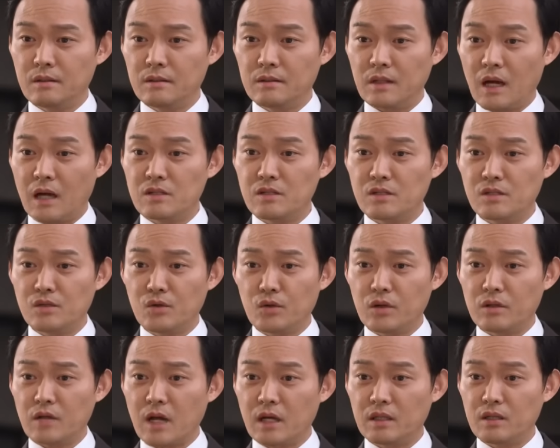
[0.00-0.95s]
당신이
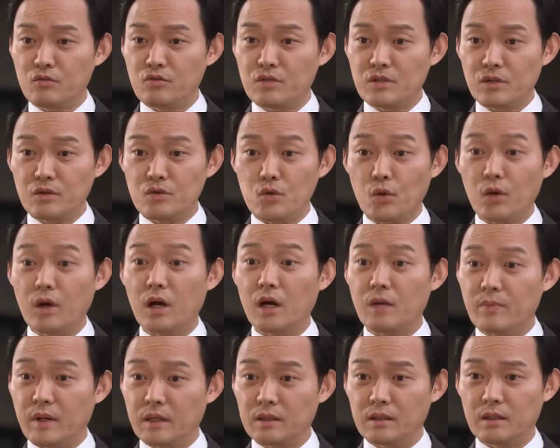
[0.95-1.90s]
오히려 나한테 위자료 줘야
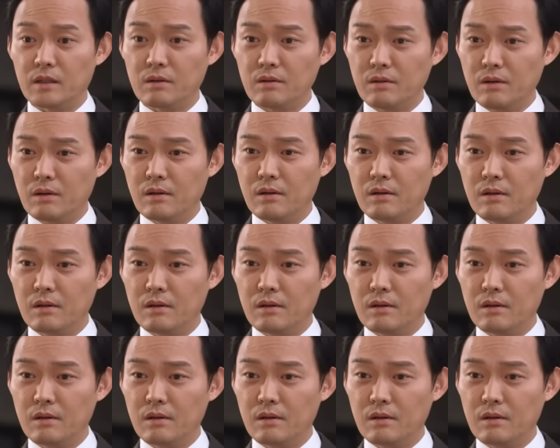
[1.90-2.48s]
할 판이라고.